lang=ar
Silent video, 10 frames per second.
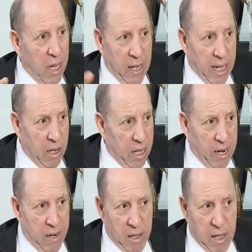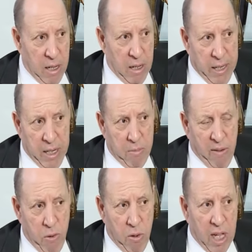انا احنا
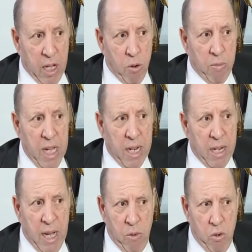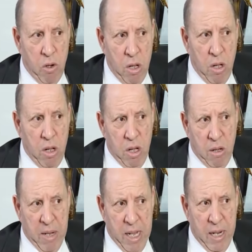المفروض القانون نتاعنا نعملوه
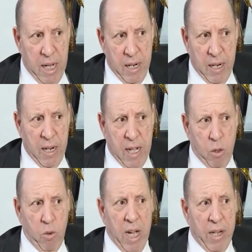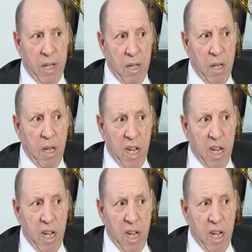معناها نحن نحدوا احنا